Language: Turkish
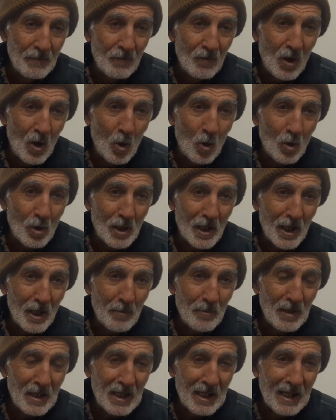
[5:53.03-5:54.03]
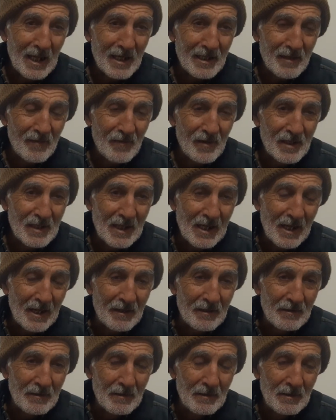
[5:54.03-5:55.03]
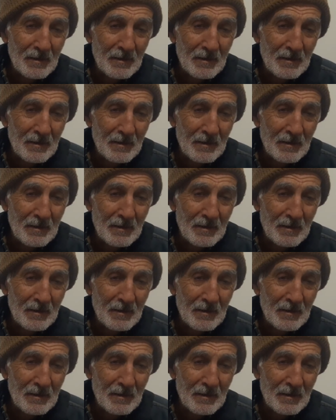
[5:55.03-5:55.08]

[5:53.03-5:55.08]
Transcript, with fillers: Ve onlara bilgiler de verdiler